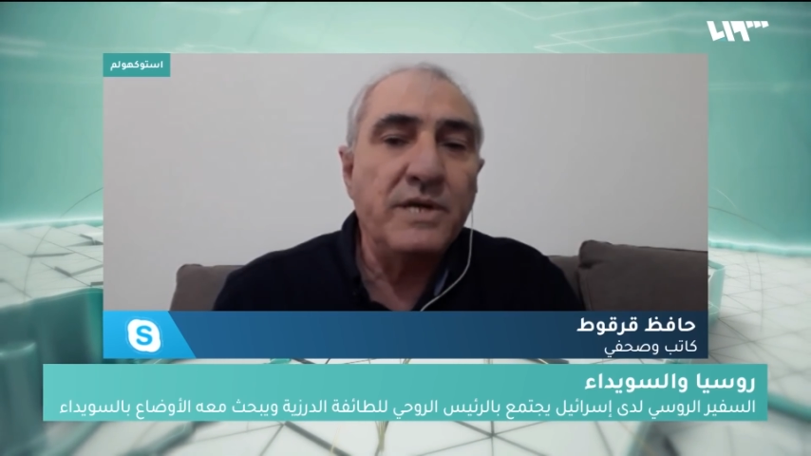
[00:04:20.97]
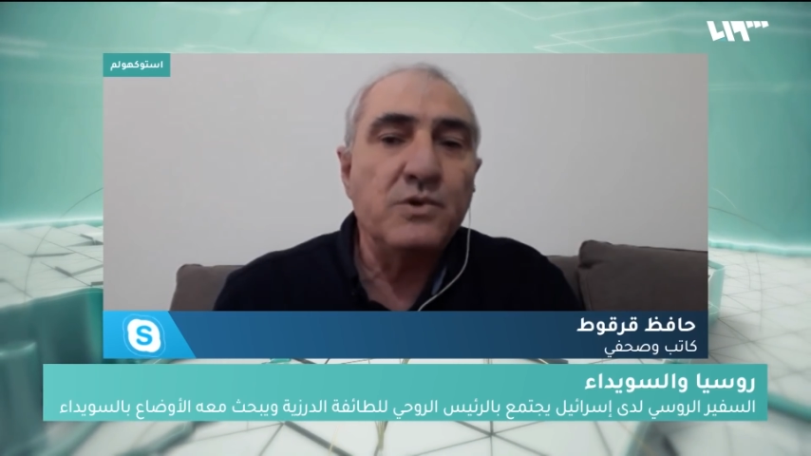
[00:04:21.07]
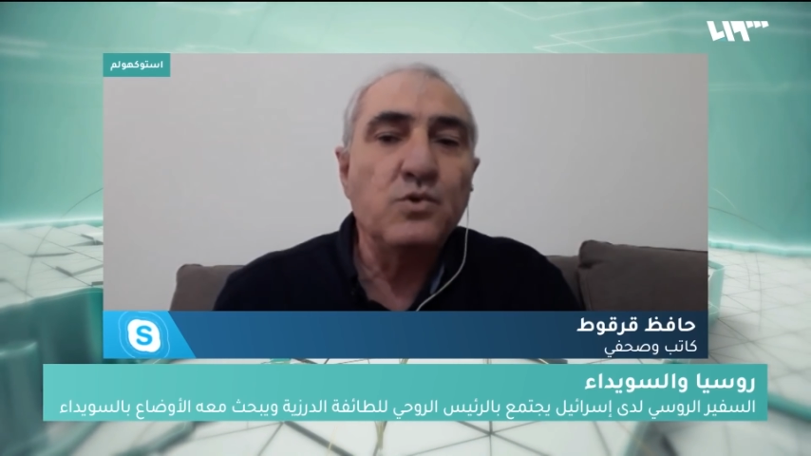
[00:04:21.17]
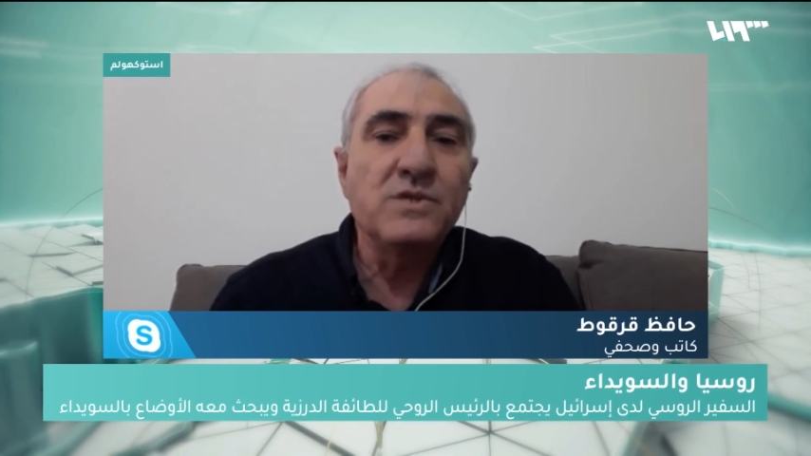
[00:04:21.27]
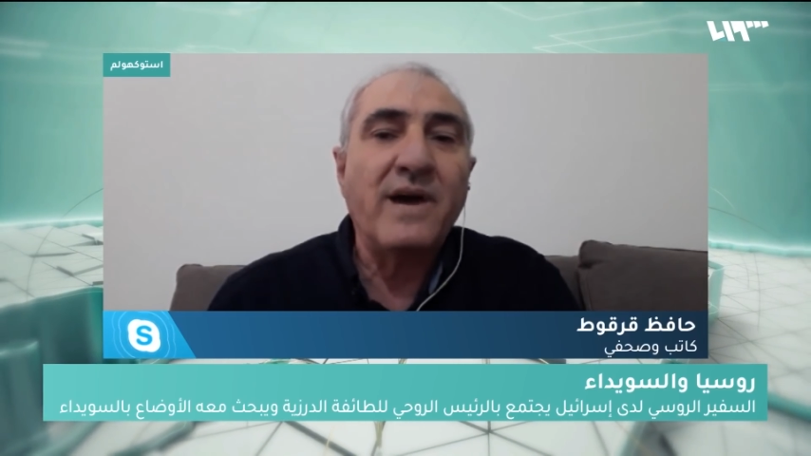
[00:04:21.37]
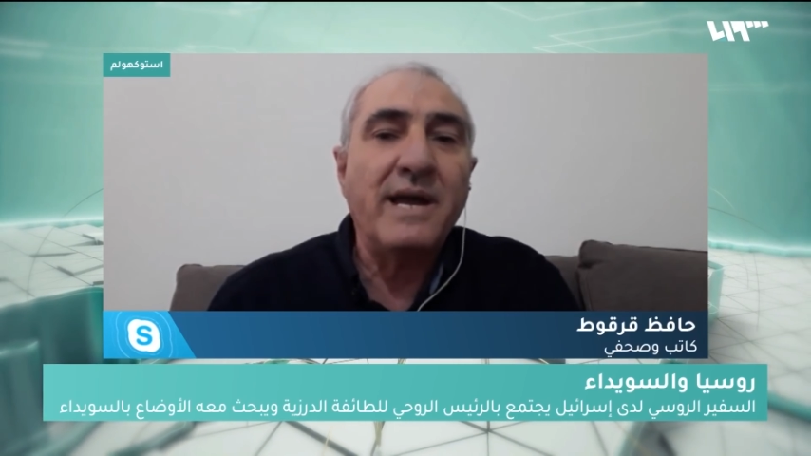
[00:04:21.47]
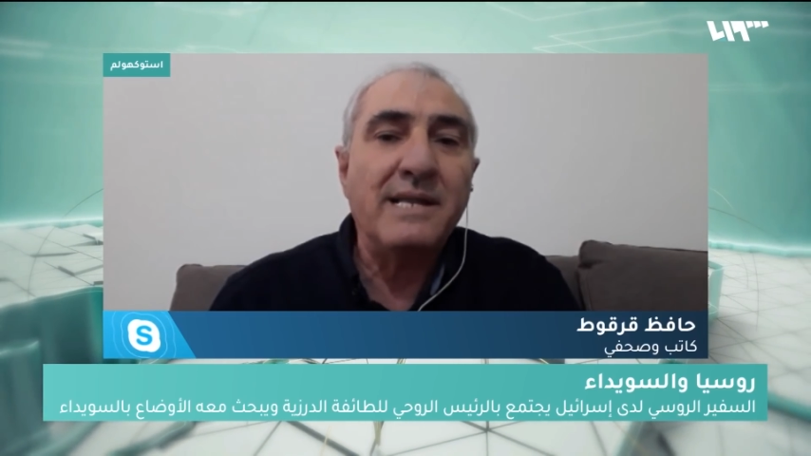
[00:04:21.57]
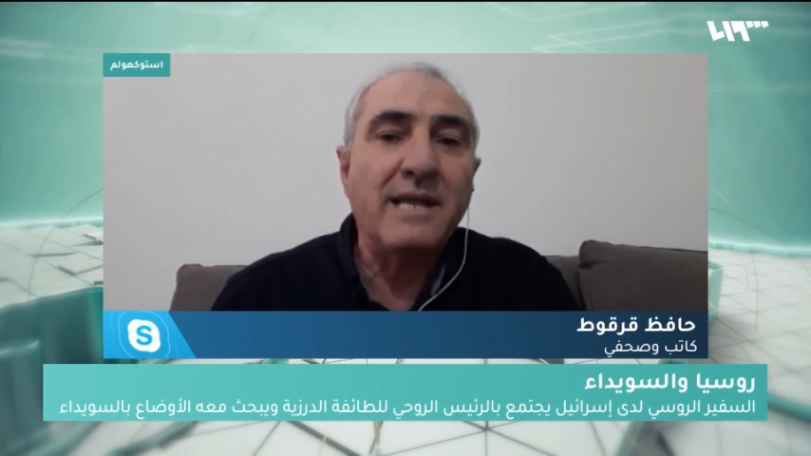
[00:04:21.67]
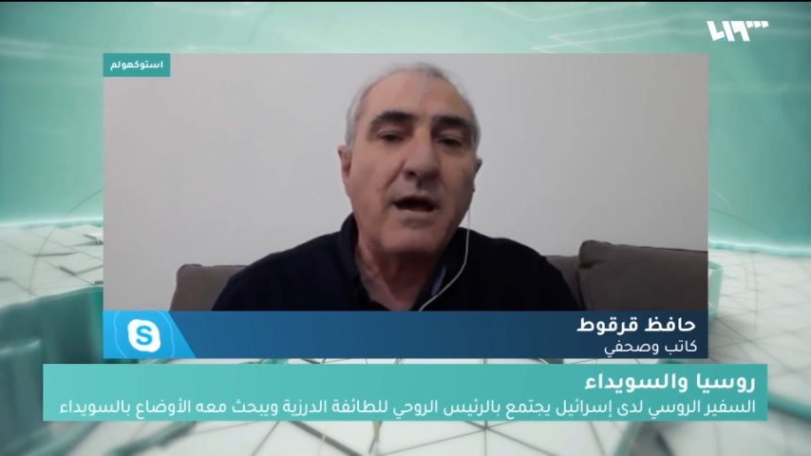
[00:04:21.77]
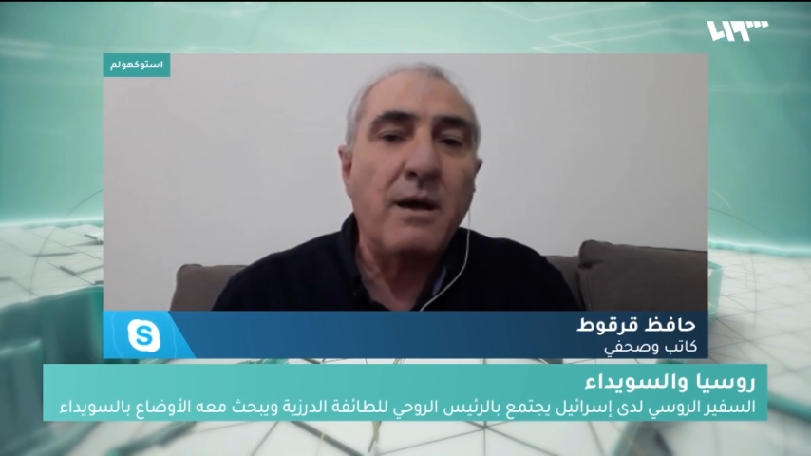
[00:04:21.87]
الروس فقد
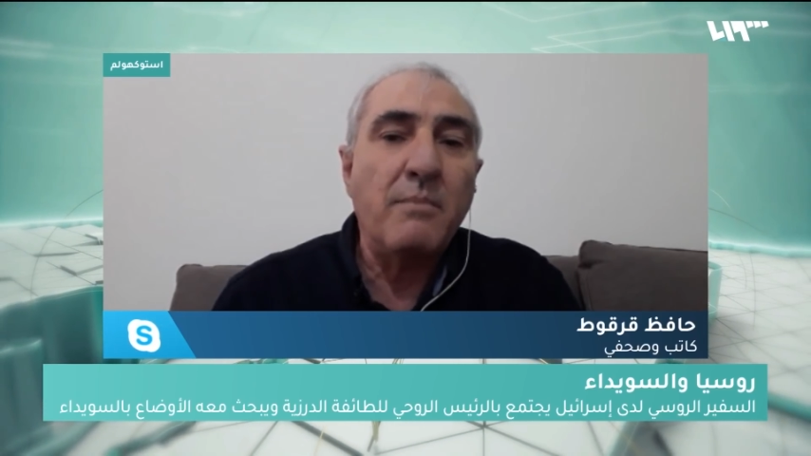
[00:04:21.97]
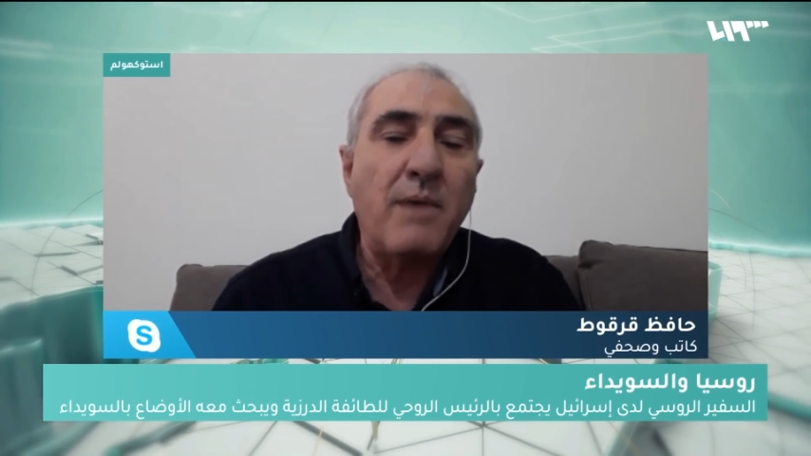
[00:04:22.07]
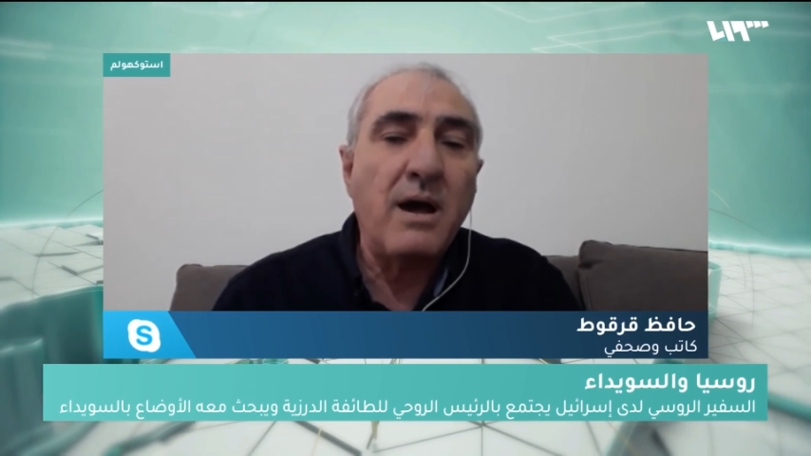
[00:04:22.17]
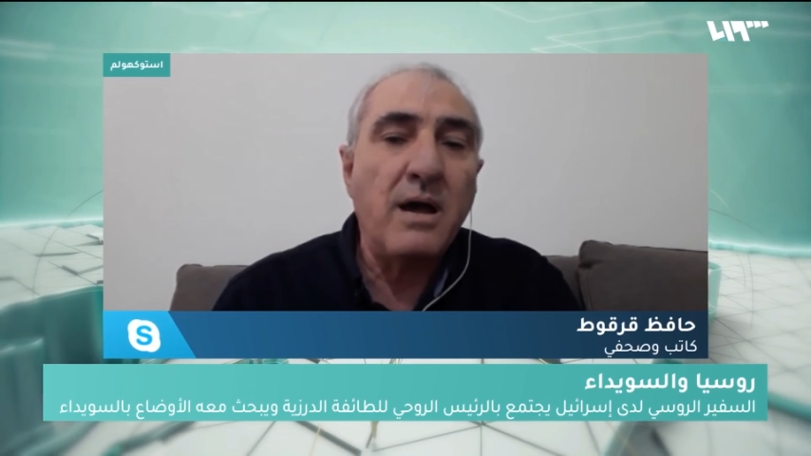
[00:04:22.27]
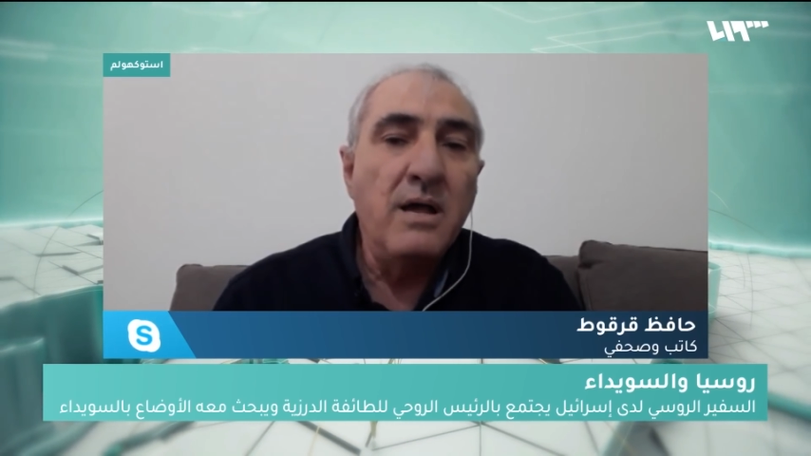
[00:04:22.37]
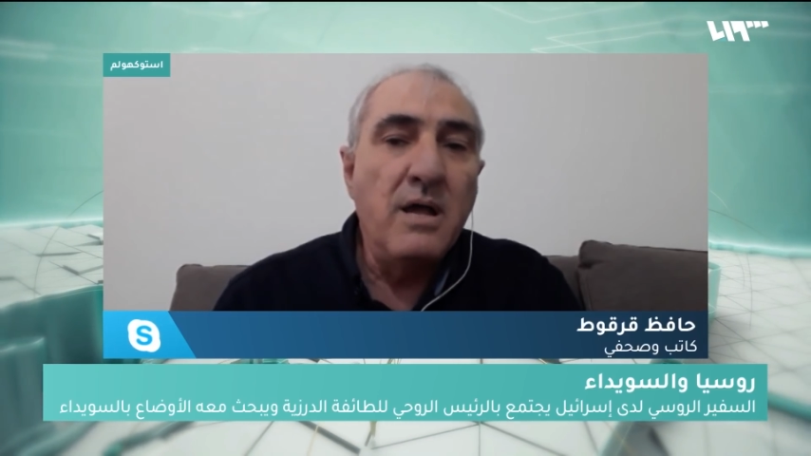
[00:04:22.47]
التقى مع